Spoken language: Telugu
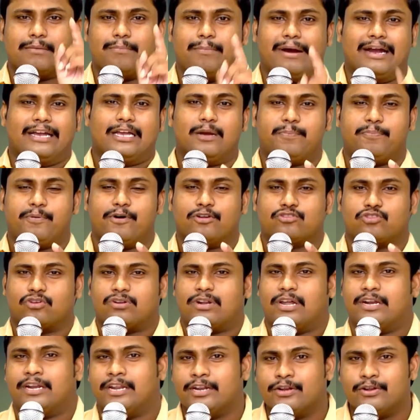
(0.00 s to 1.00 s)

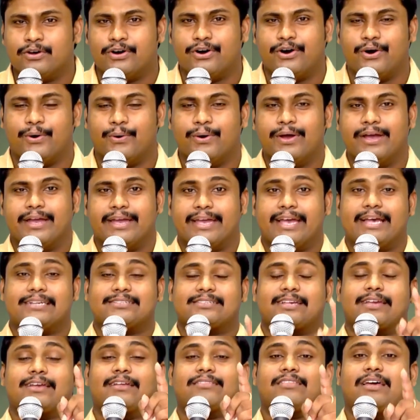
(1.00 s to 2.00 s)
మగ్గిపోతున్న నిన్ను
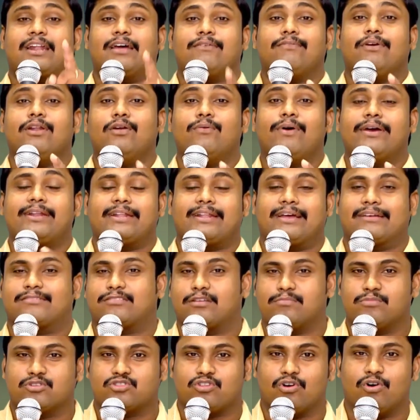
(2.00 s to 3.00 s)
ఏసయ్య తన విలువైన
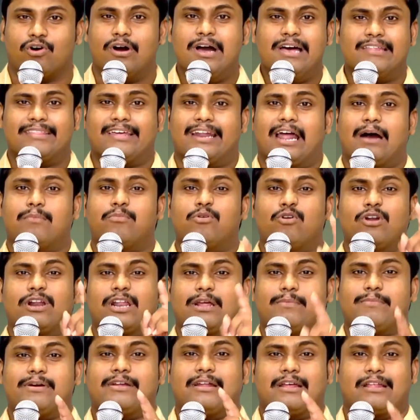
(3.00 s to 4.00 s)
రక్తముతో తన
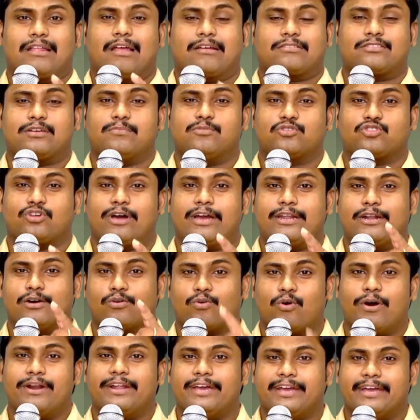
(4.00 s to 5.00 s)
అమూల్యమైన రక్తముతో ఆయన
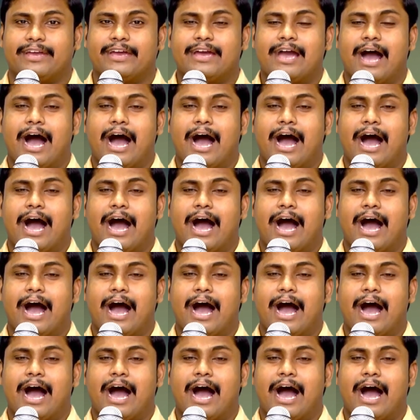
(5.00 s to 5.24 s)
కొని